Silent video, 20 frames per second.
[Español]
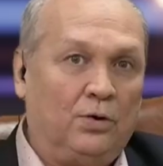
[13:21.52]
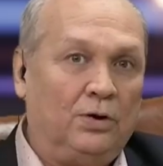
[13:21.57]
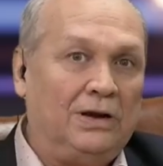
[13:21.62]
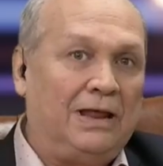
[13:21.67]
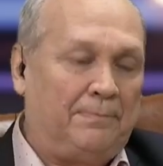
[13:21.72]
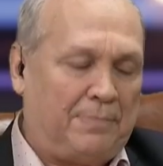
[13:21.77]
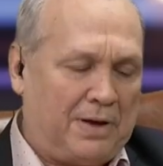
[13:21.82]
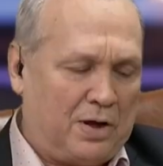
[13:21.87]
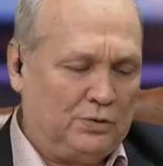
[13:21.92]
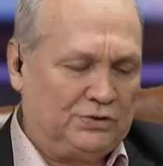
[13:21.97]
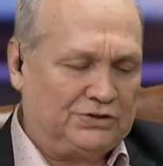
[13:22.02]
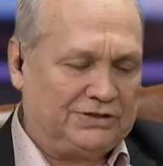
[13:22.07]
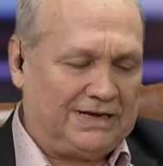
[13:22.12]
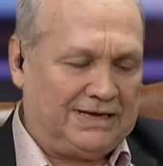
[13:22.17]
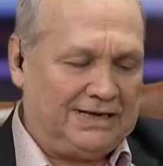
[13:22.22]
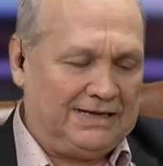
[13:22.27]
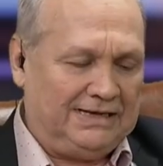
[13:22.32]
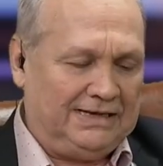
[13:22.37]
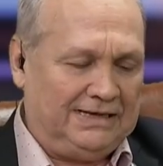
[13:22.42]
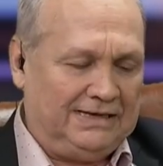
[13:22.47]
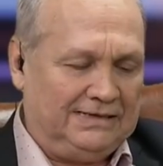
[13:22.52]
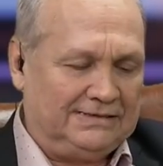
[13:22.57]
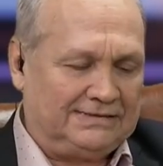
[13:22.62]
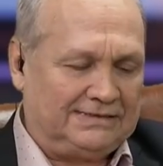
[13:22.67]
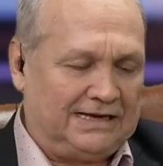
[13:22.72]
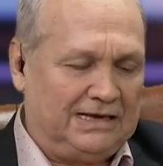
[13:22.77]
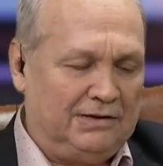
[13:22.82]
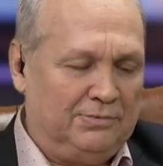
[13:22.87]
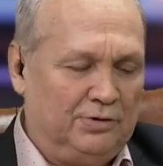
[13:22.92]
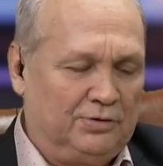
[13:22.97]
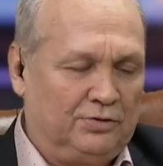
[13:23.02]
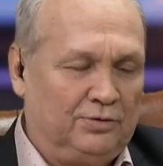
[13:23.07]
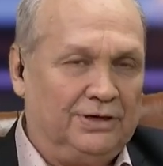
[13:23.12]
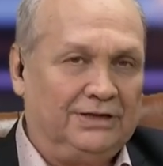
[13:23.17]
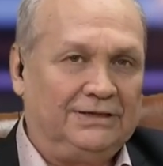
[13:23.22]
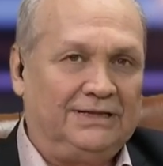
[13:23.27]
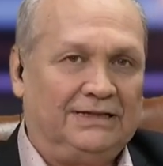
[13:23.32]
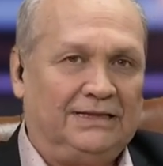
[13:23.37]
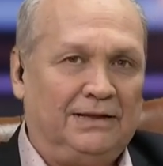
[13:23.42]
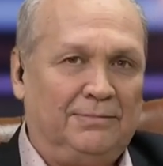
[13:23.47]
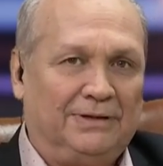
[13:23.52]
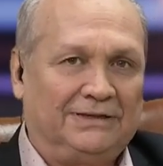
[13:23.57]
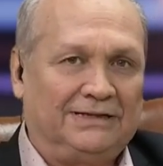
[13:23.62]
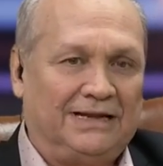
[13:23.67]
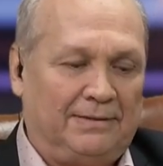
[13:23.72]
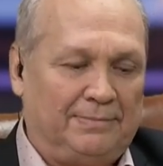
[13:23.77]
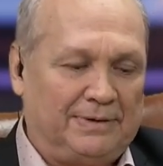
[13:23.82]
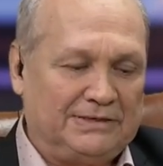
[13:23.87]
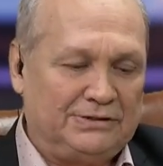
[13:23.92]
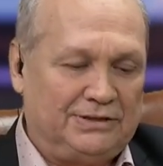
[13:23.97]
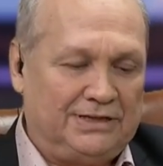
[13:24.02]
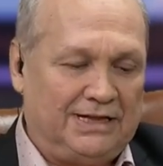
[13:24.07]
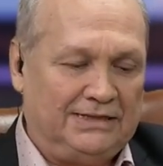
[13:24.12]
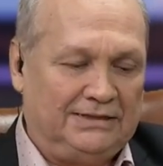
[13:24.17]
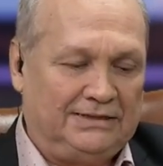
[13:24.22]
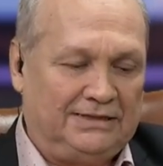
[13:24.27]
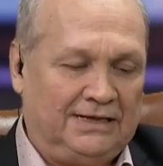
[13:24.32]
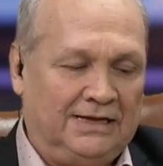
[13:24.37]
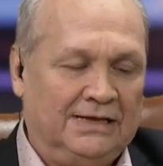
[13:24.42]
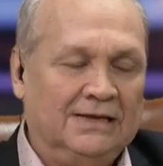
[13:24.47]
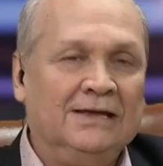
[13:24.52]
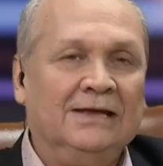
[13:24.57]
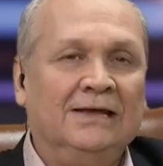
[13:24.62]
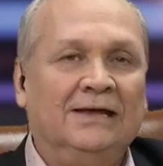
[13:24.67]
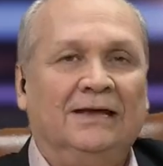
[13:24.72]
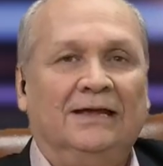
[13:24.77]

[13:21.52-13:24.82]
hago la pausa y seguimos con este tema tan apasionante